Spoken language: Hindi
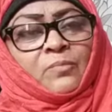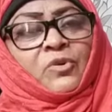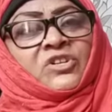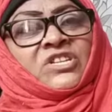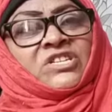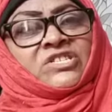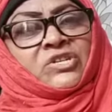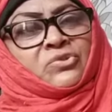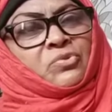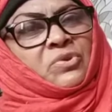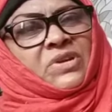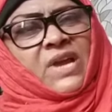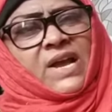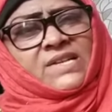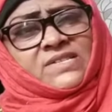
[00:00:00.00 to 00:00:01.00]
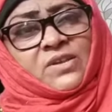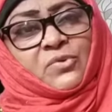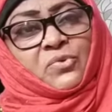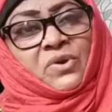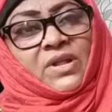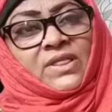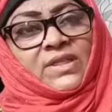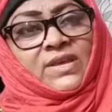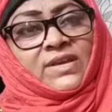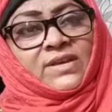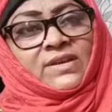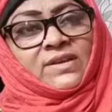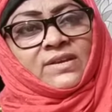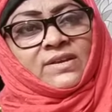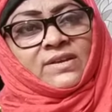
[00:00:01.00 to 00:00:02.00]
मोदी जी को क्या ज़रूरत थी
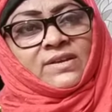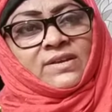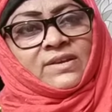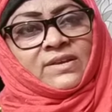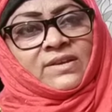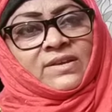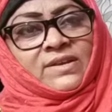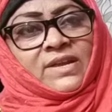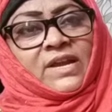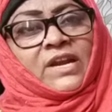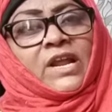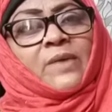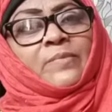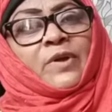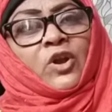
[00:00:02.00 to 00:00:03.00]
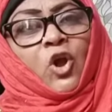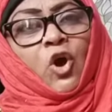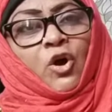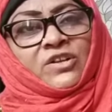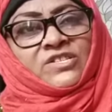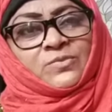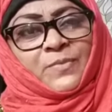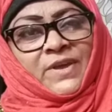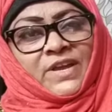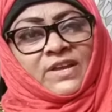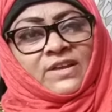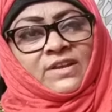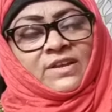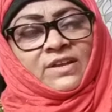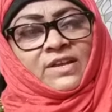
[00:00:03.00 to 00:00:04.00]
कि लेबर लॉस में
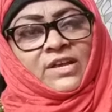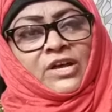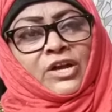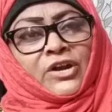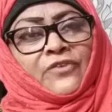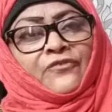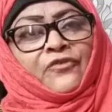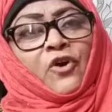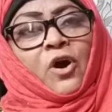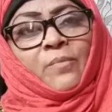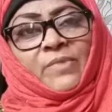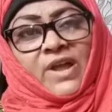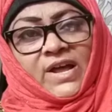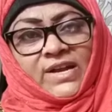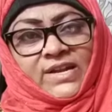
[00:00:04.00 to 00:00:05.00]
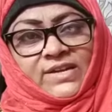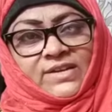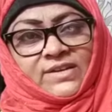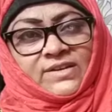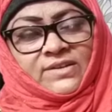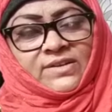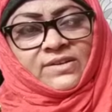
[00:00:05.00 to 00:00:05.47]
रिफॉर्म लाने की